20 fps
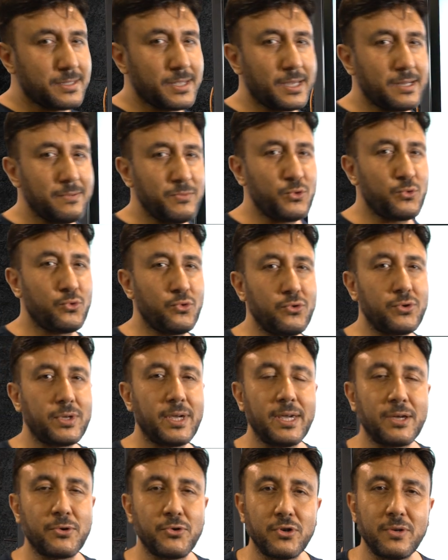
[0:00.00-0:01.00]
Tarımın
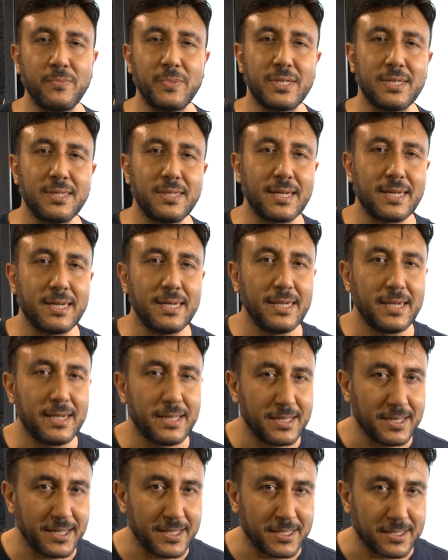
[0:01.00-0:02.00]
Türkiye ekonomisindeki
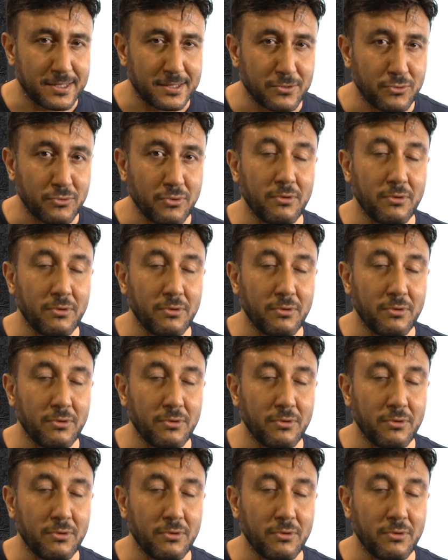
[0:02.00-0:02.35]
yeri nedir?